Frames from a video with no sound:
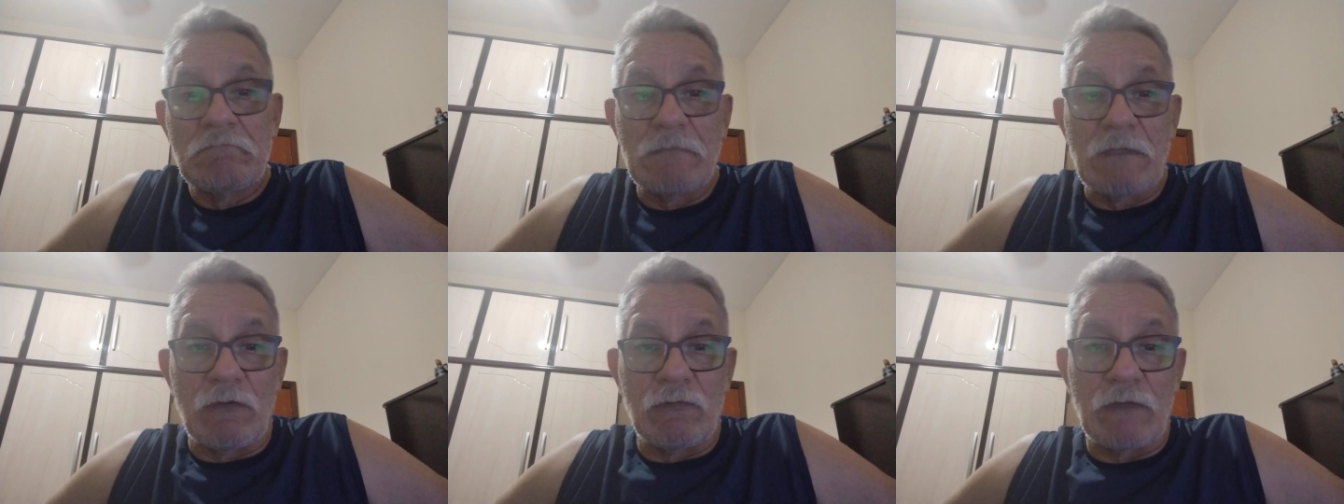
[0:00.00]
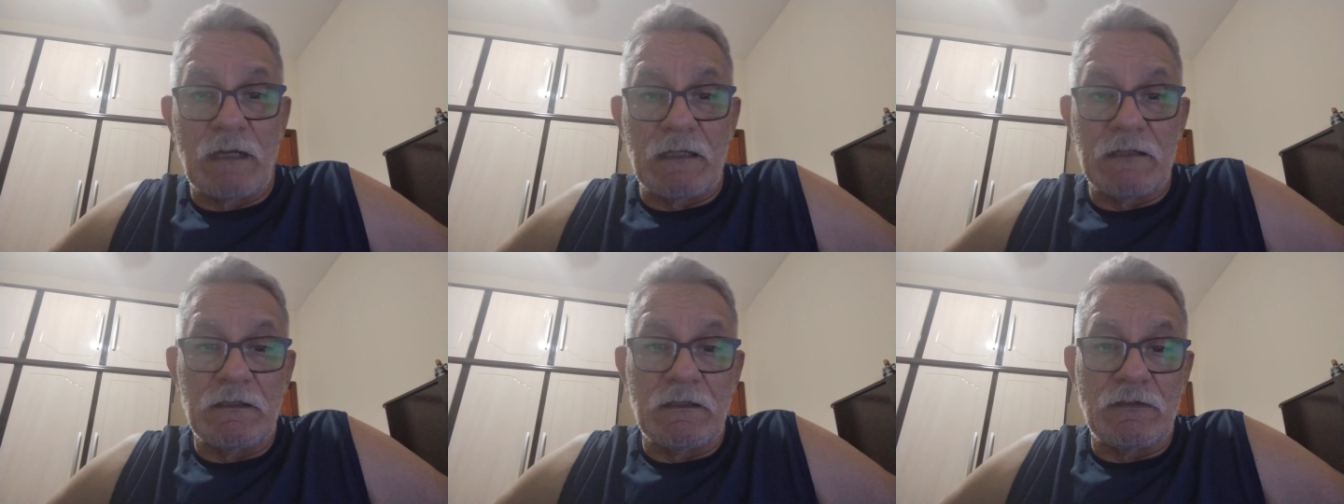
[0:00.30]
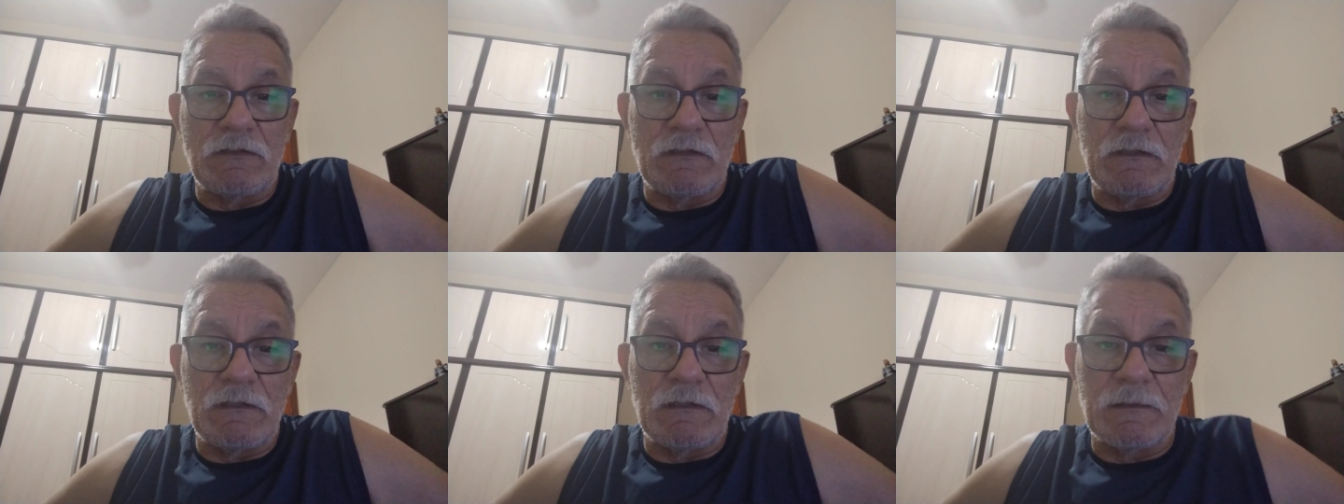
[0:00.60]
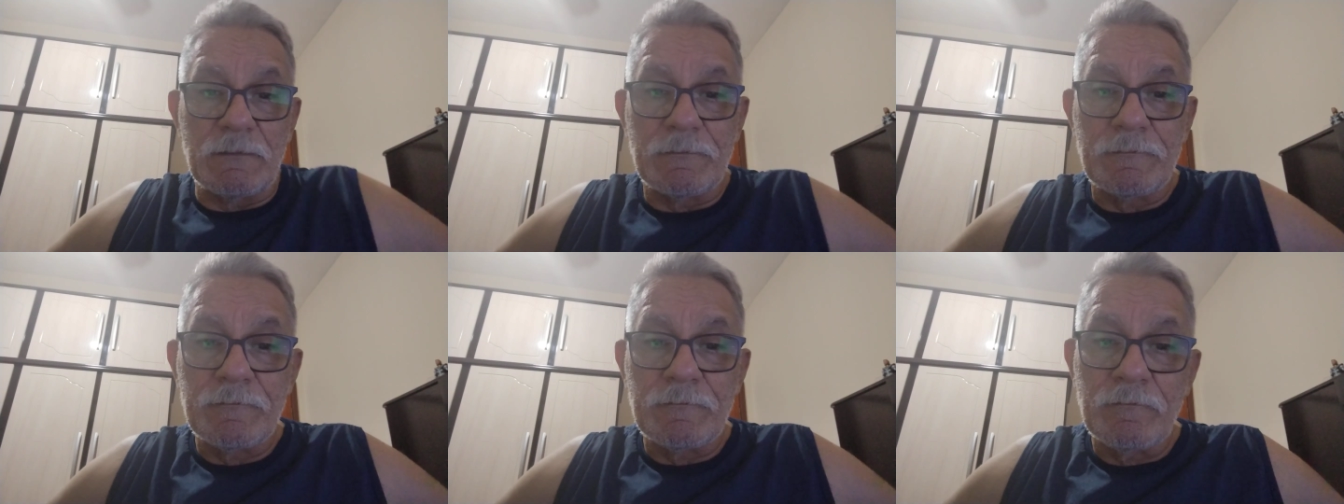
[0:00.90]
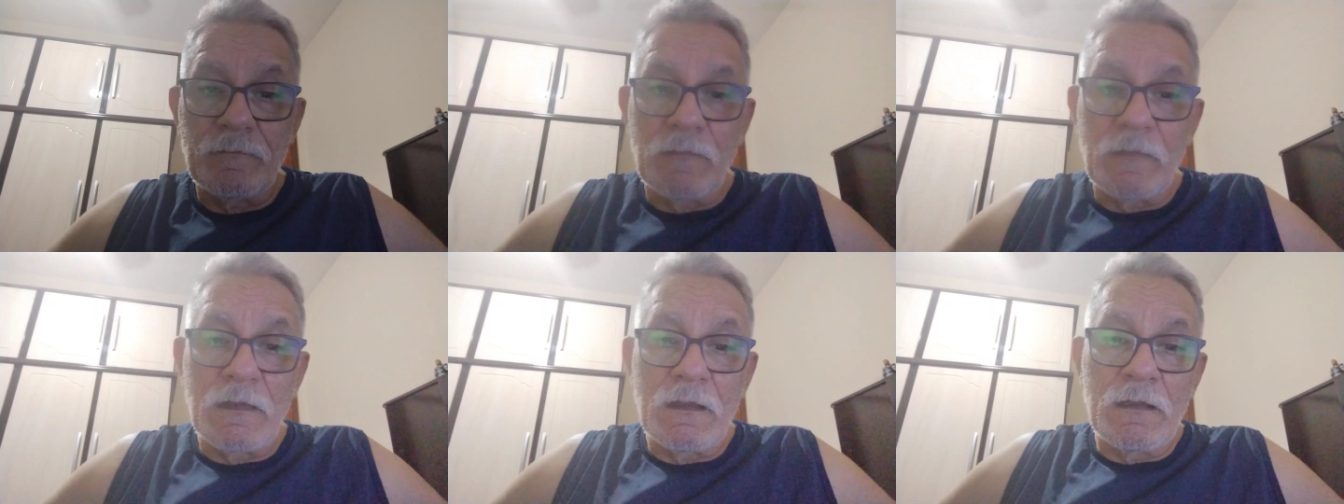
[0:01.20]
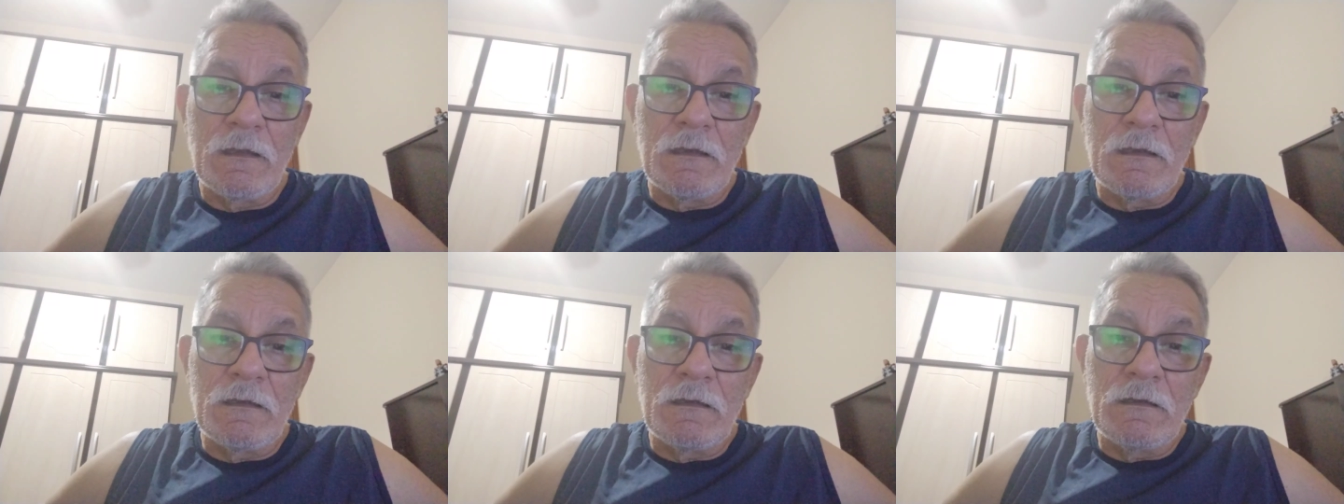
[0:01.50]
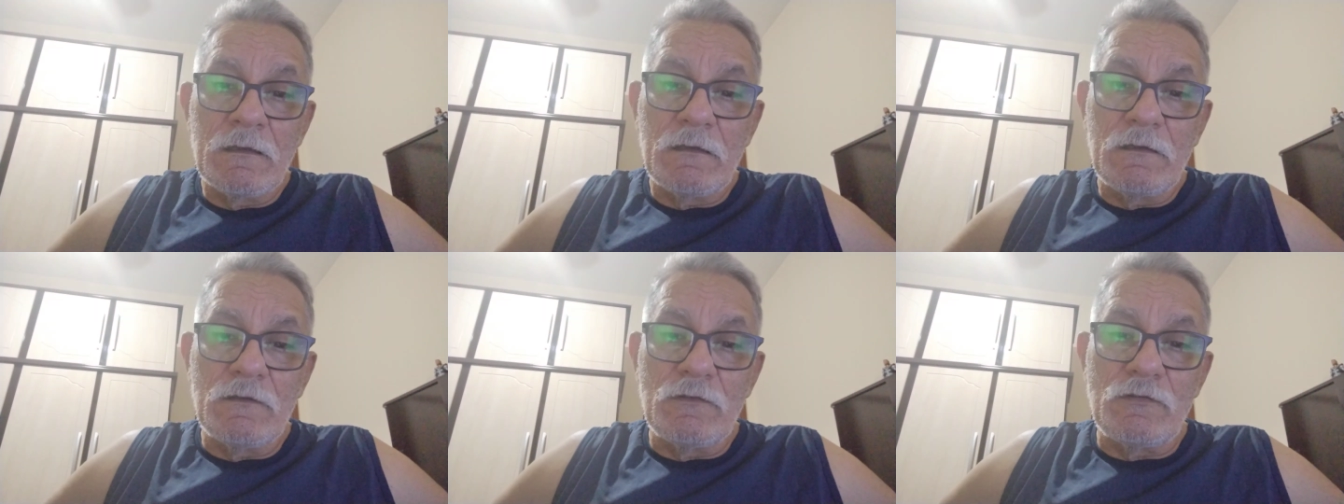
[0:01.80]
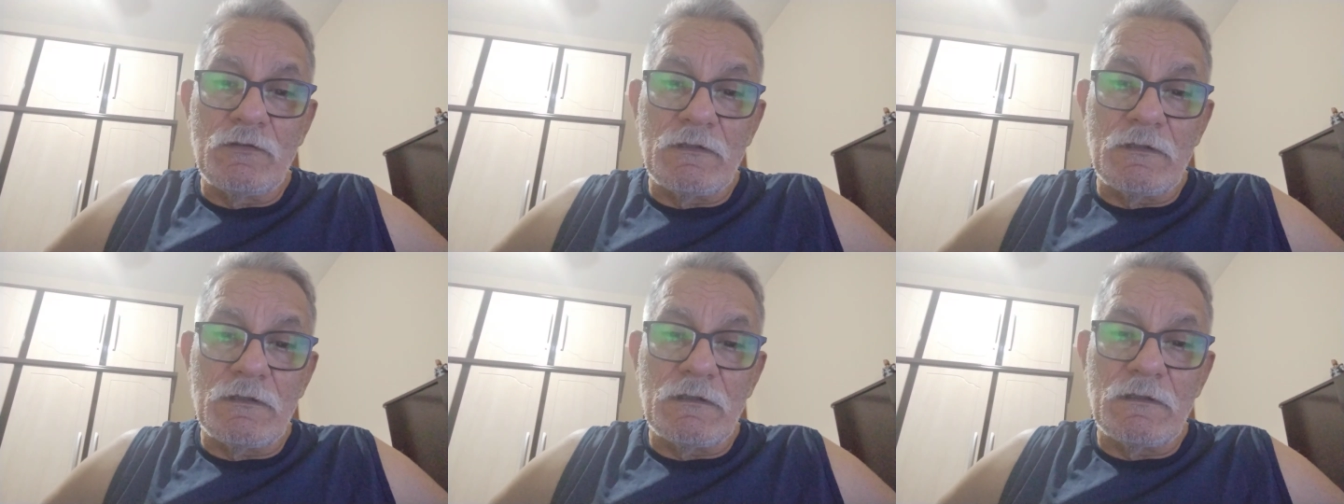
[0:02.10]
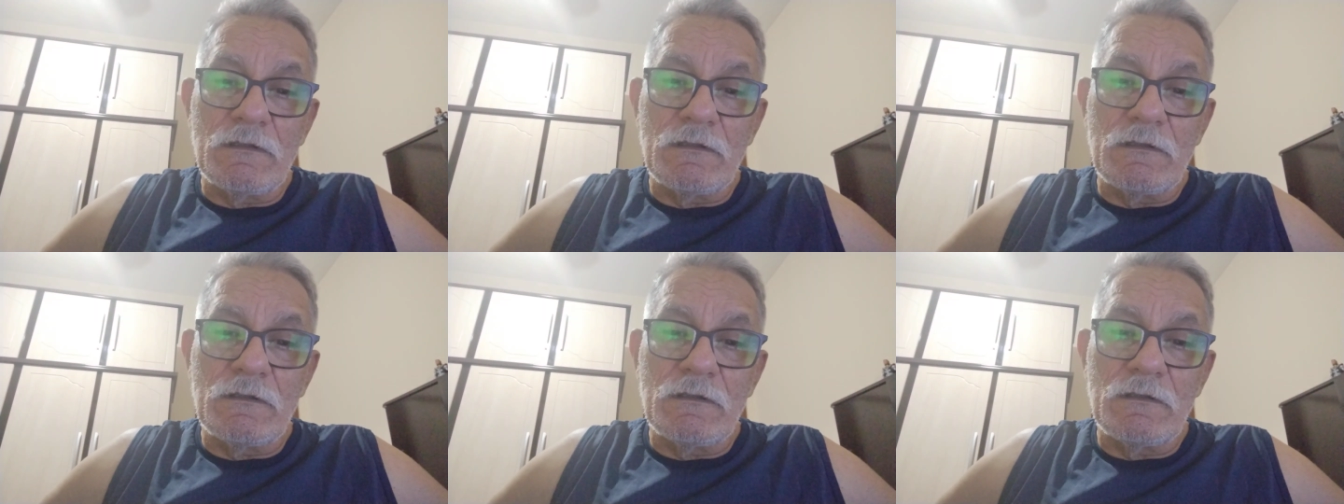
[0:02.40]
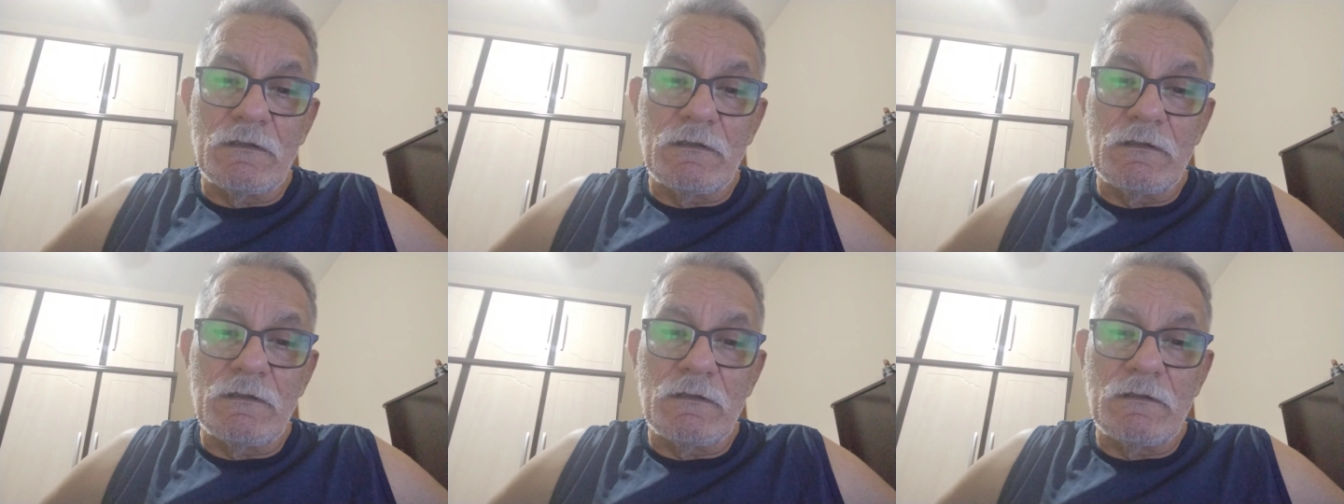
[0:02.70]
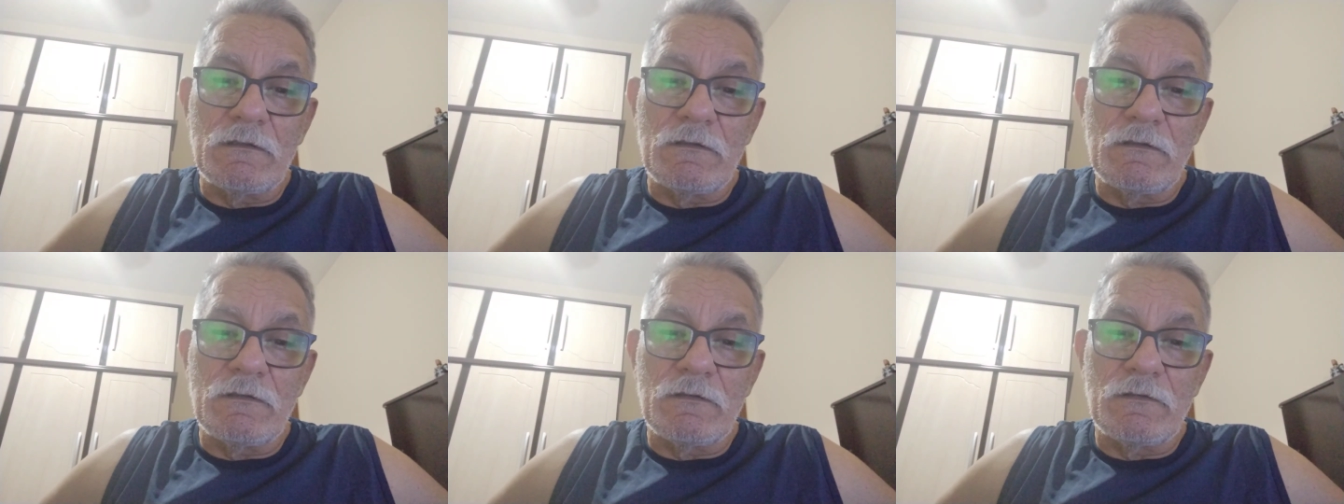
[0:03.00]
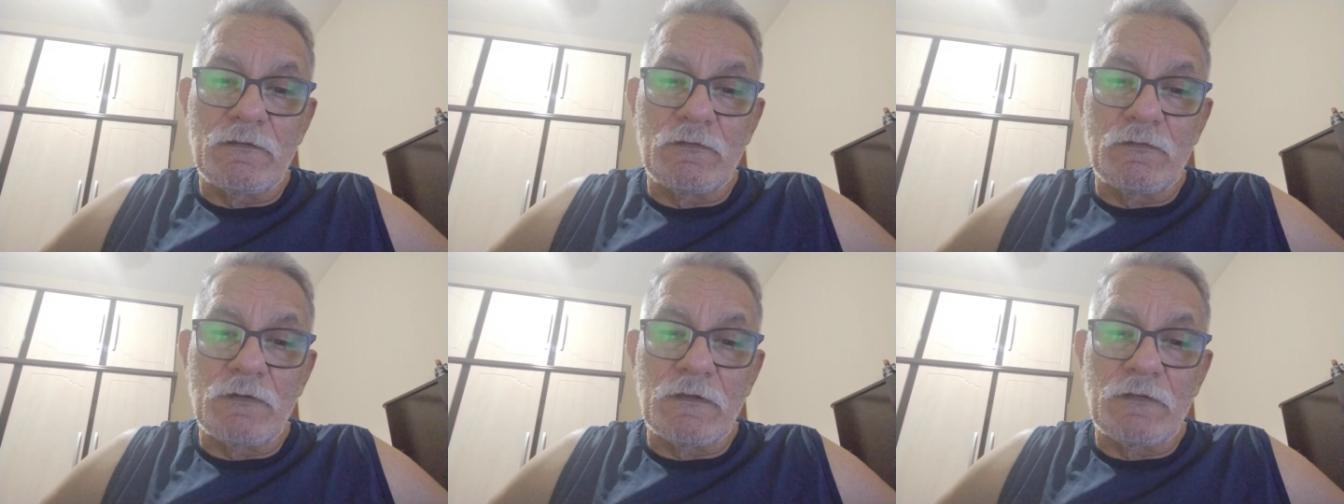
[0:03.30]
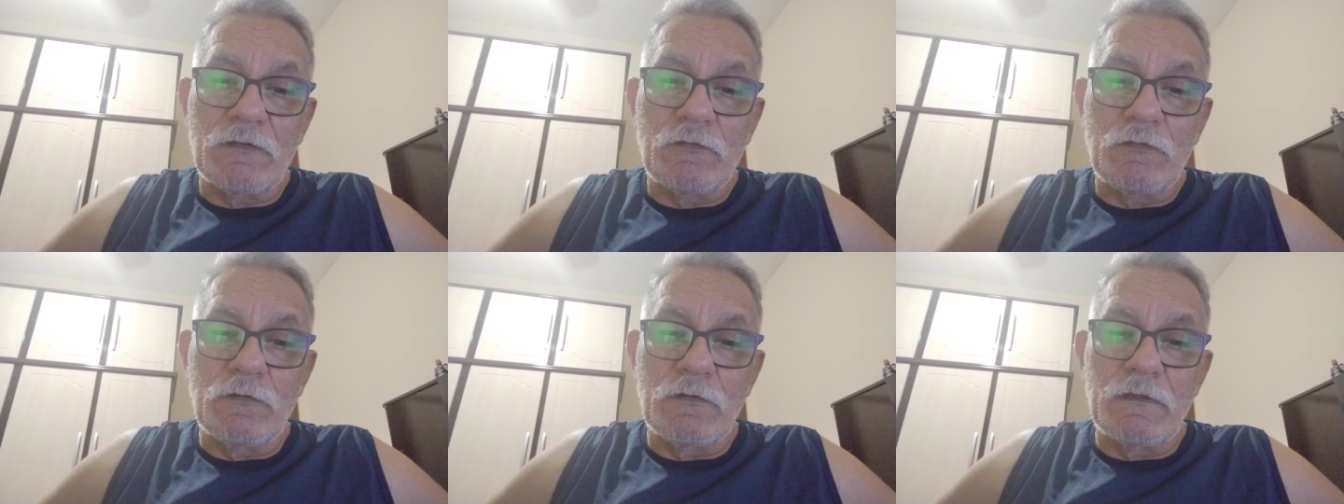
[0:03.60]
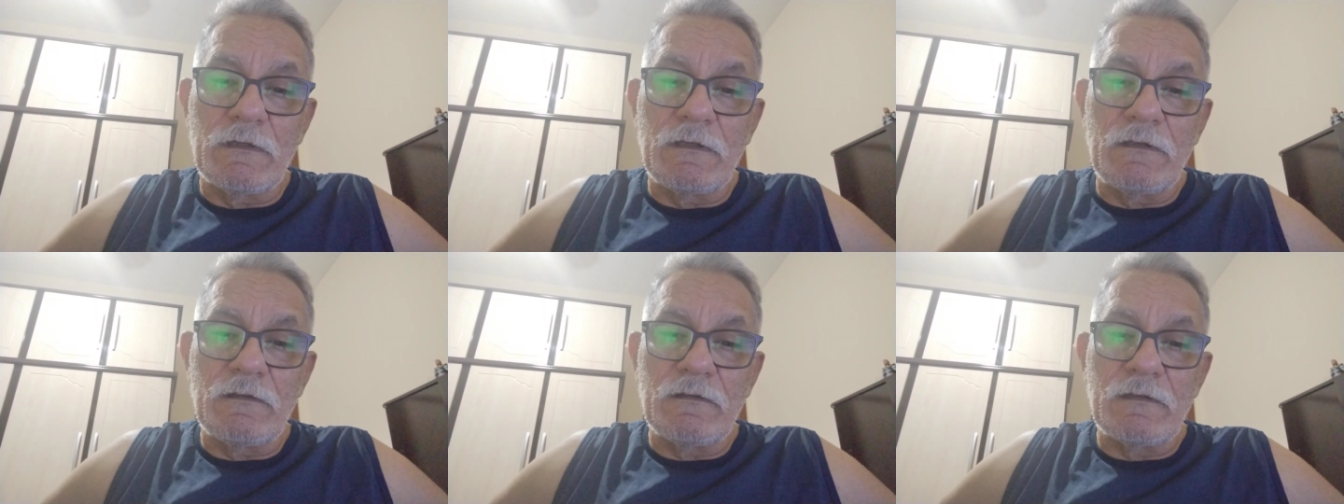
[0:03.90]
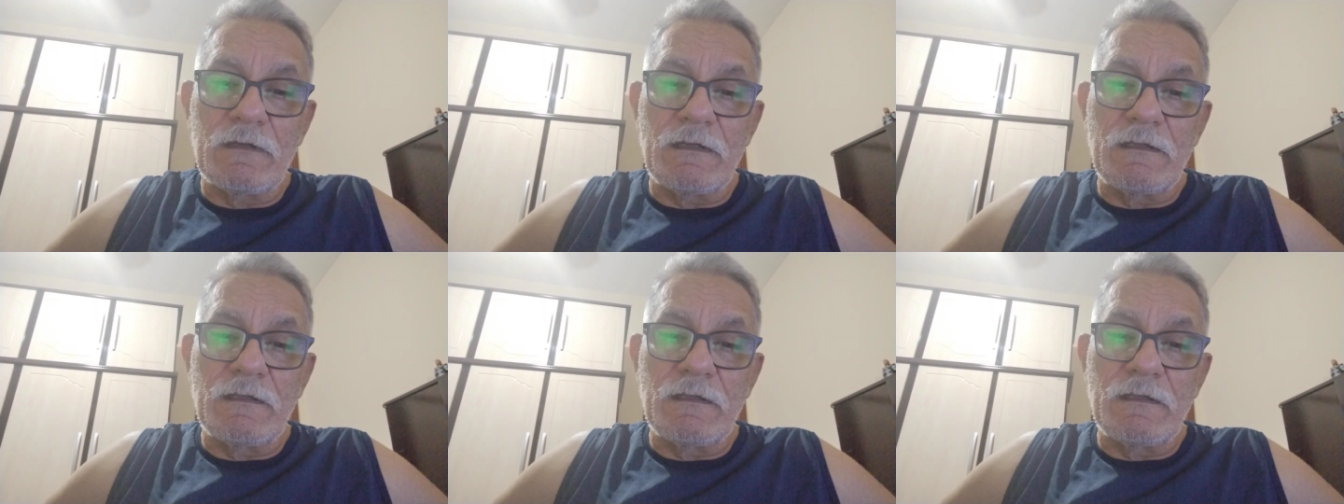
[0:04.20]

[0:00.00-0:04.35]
Então, nada de, de, de situações.